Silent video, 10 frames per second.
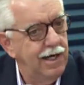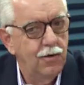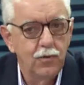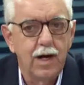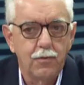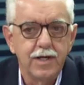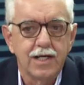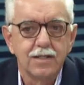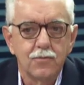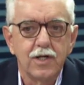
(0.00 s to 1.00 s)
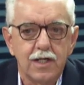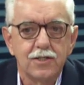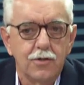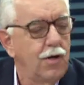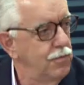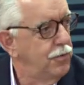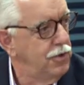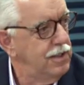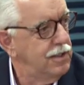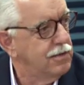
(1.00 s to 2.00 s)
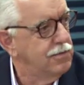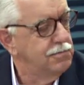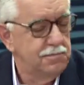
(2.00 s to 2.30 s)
una buena remuneración a un político.